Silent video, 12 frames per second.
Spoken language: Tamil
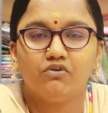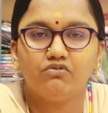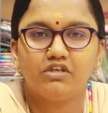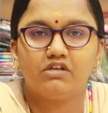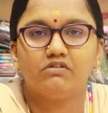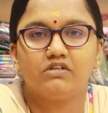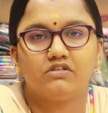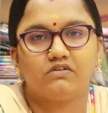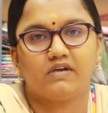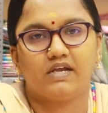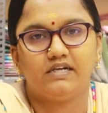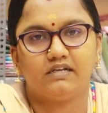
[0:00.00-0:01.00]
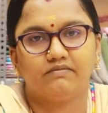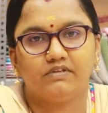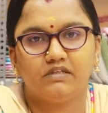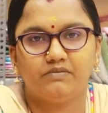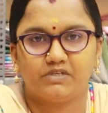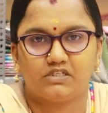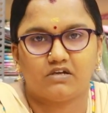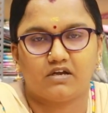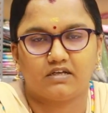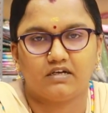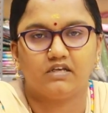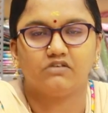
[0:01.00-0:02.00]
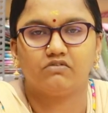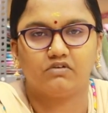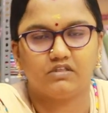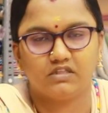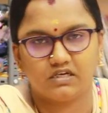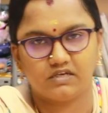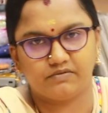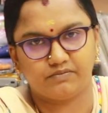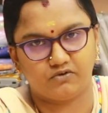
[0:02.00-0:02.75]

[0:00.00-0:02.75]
நூற்றி இருபத்தஞ்சு ரூபா ஐட்டம் வந்து இப்போ ஸ்டாக் இல்லை ஸோ இதில்